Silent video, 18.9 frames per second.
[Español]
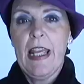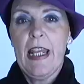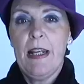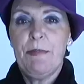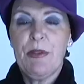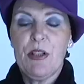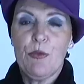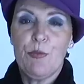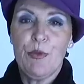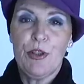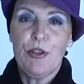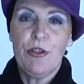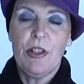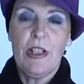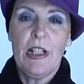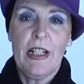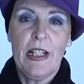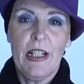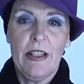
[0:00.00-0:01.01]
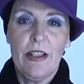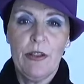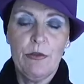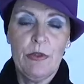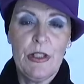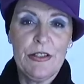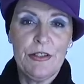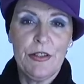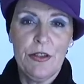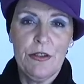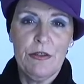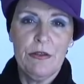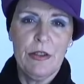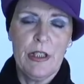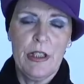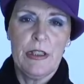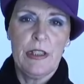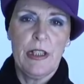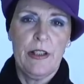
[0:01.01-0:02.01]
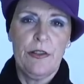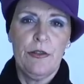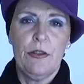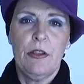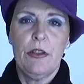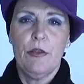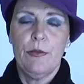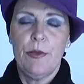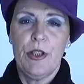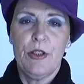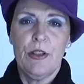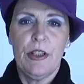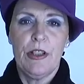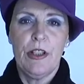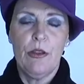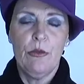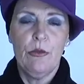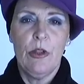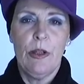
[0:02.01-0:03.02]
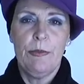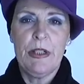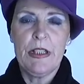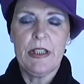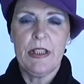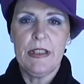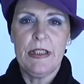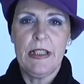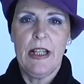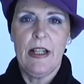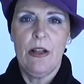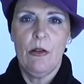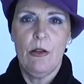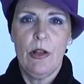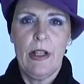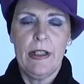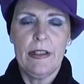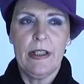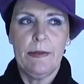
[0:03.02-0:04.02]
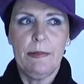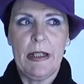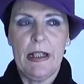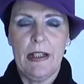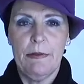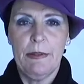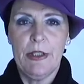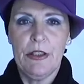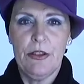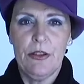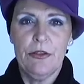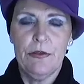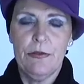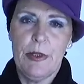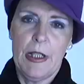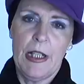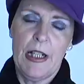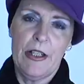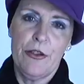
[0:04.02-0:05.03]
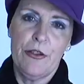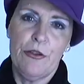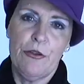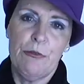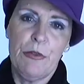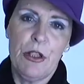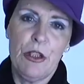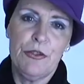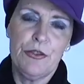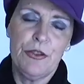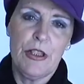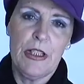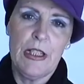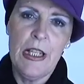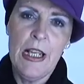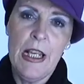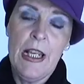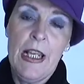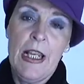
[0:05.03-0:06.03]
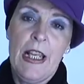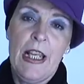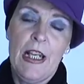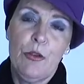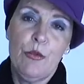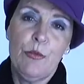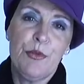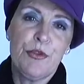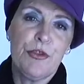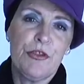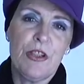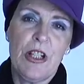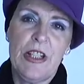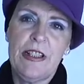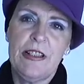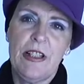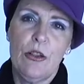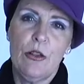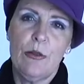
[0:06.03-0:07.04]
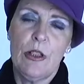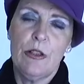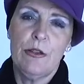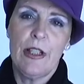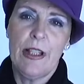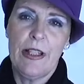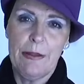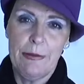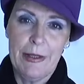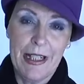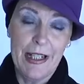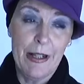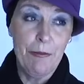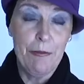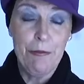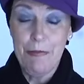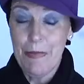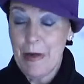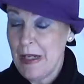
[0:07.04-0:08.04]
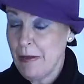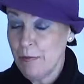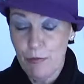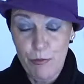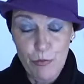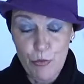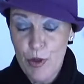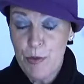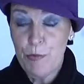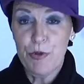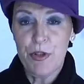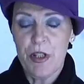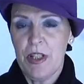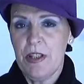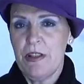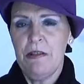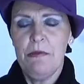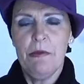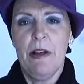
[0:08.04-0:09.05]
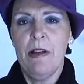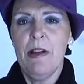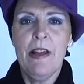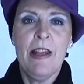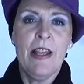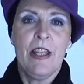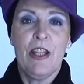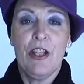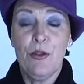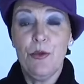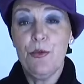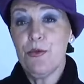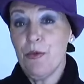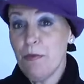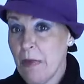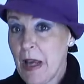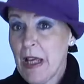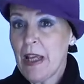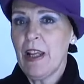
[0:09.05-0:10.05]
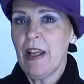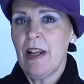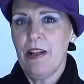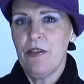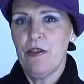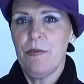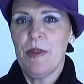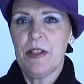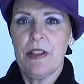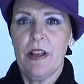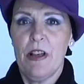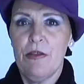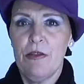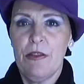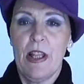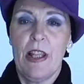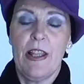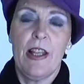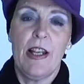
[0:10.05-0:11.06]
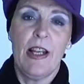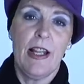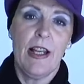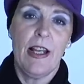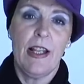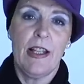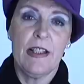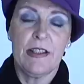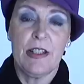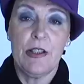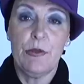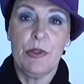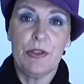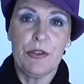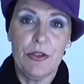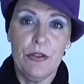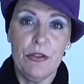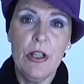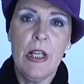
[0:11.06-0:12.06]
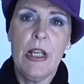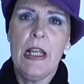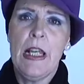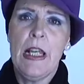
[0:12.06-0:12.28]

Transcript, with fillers: El presupuesto del área de educación que este año el Gobierno andaluz ha presentado a este Parlamento para el año 2011, el Grupo Socialista lo valora de manera muy positiva, incluso más que el año pasado, dada la situación